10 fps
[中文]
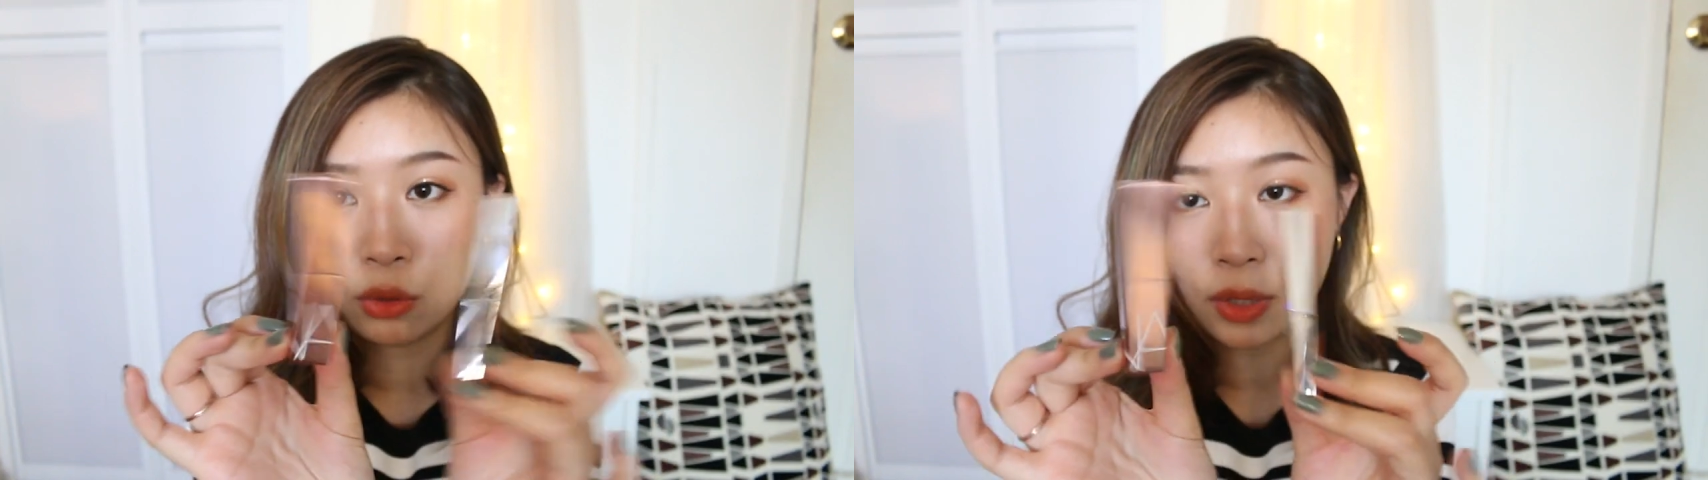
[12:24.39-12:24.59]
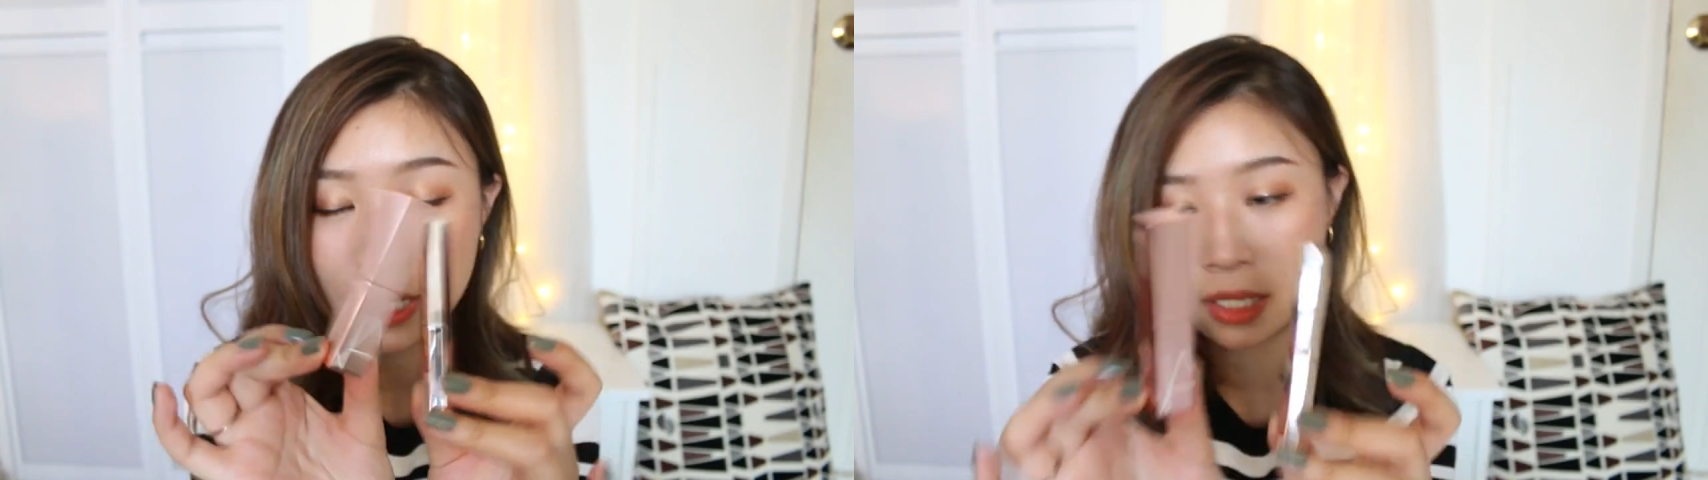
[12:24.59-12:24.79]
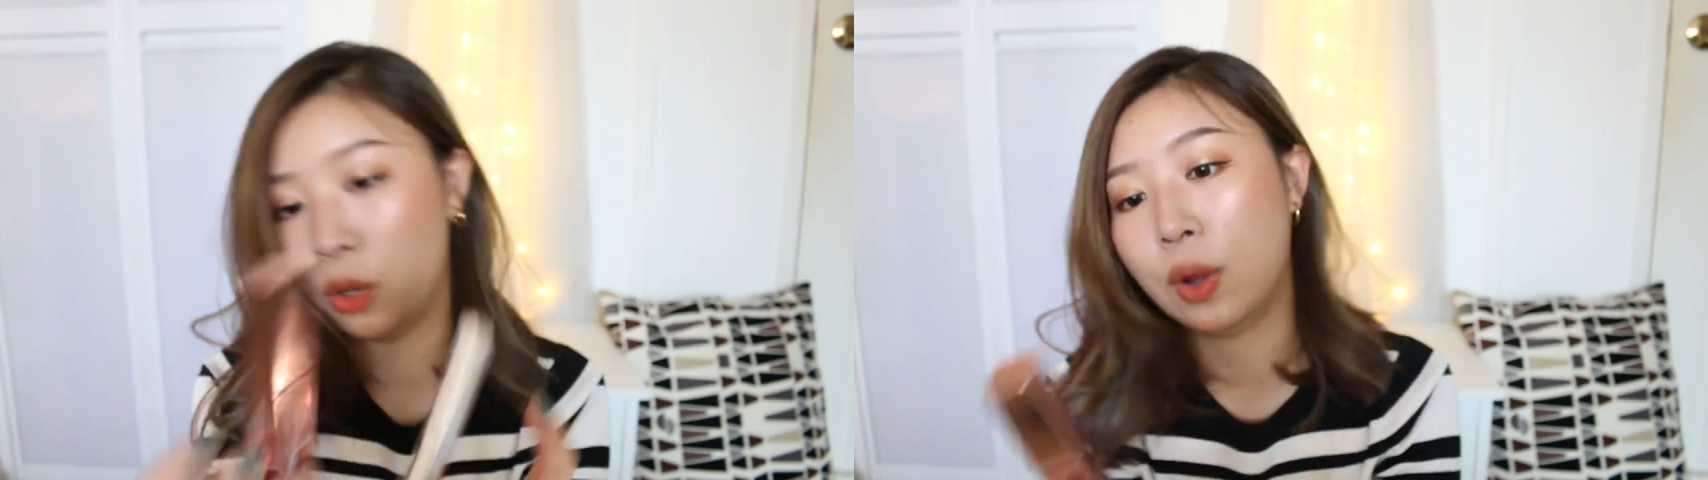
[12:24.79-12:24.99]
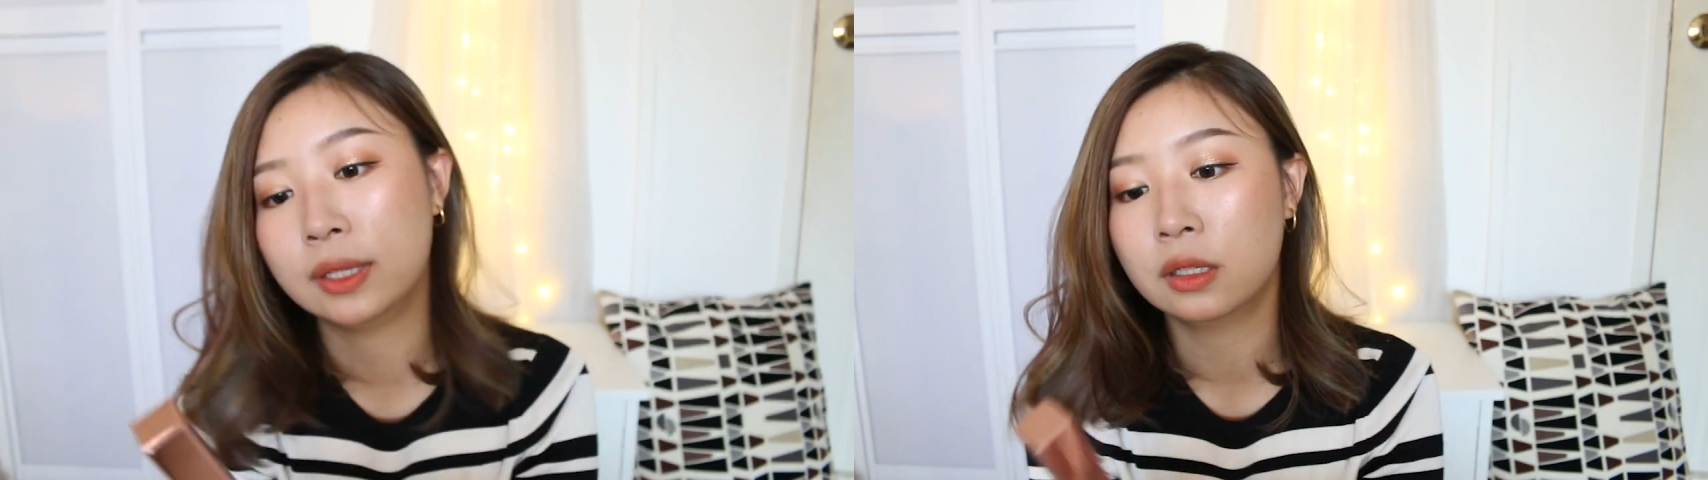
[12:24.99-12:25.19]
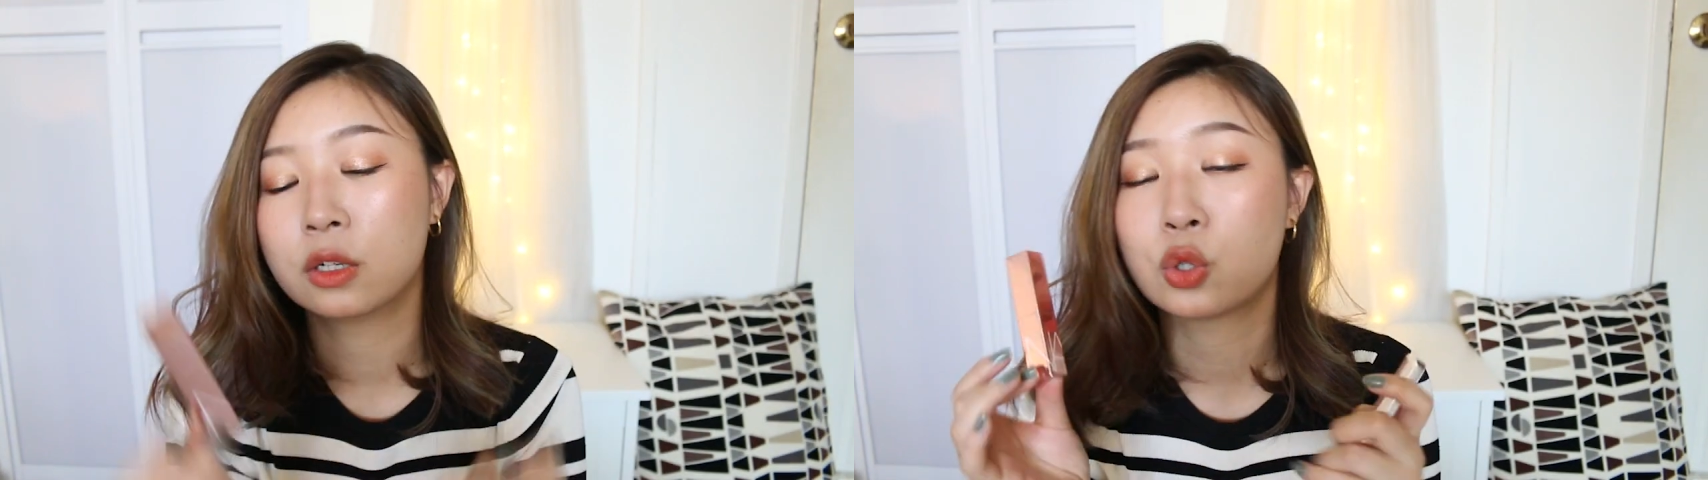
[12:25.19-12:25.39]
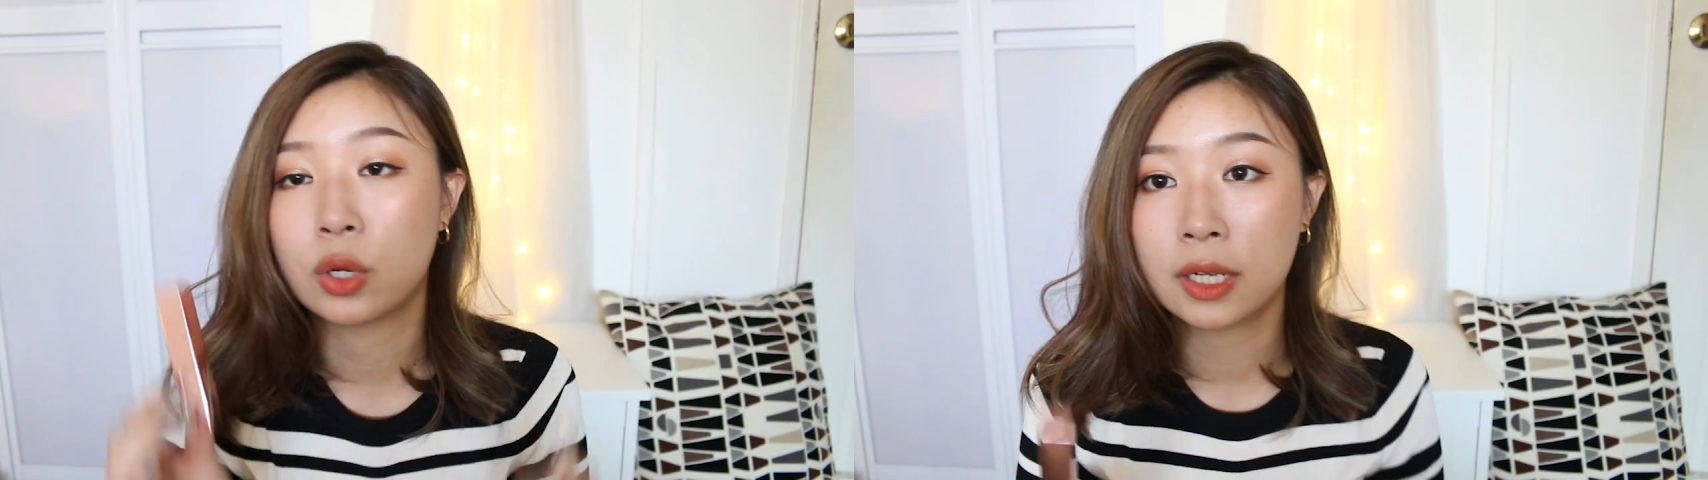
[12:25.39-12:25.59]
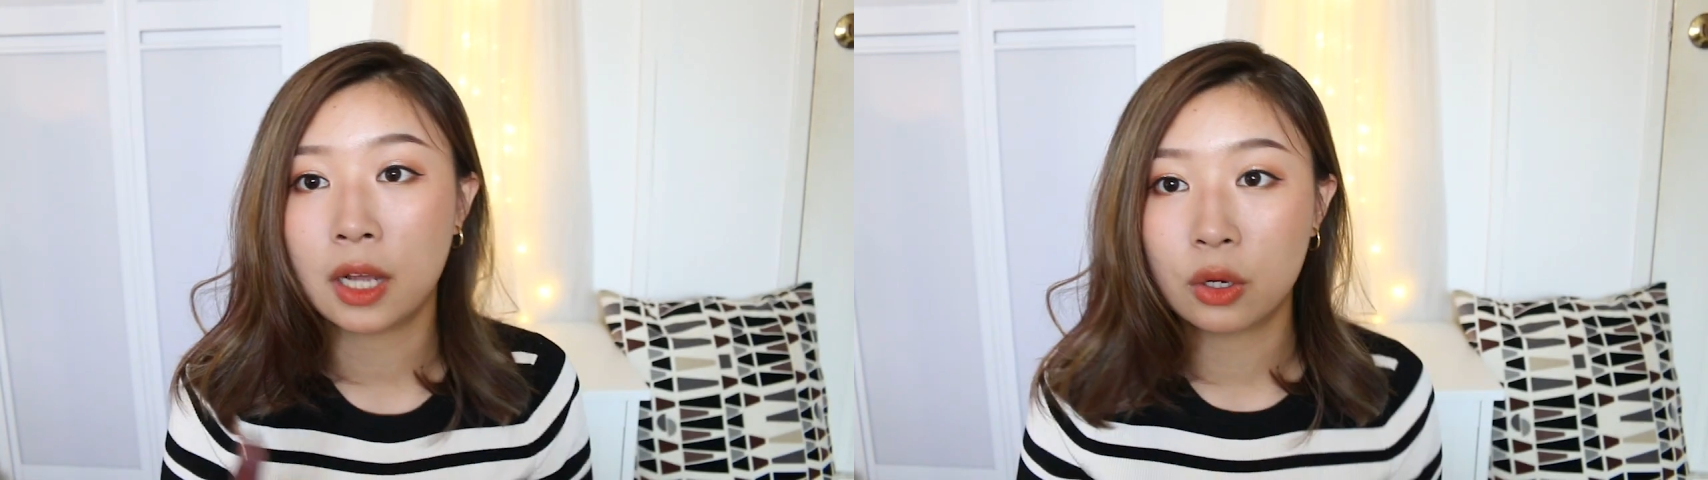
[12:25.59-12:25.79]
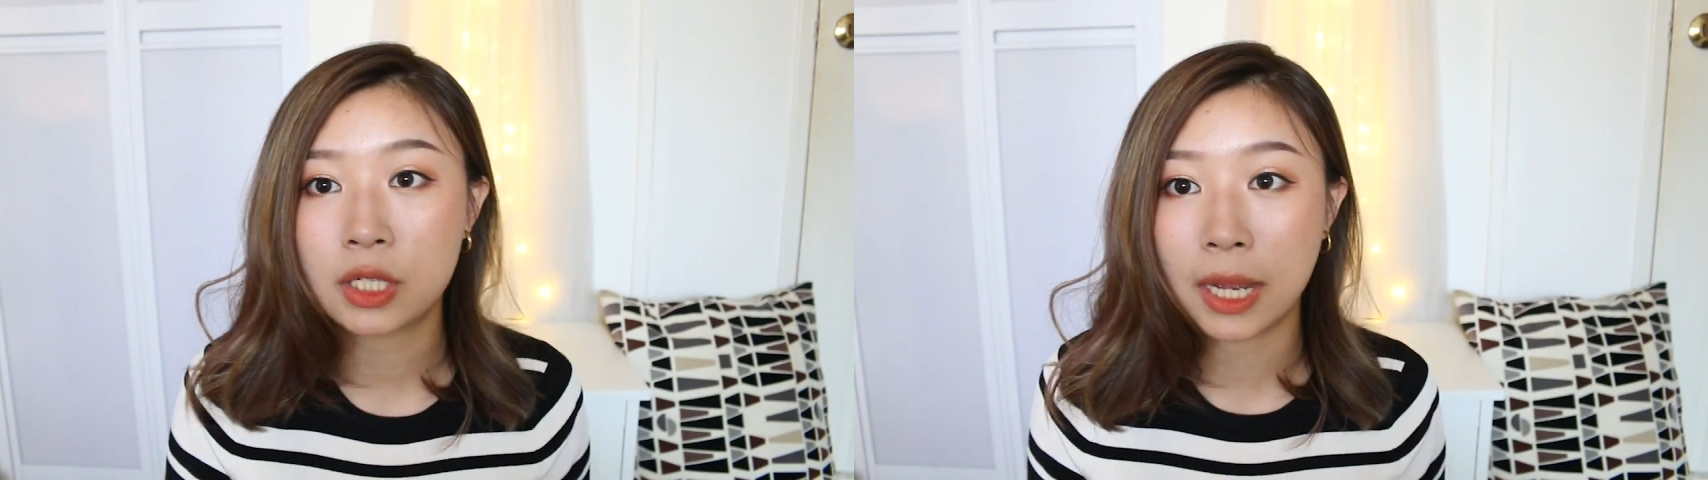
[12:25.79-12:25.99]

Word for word: 最喜欢的唇膏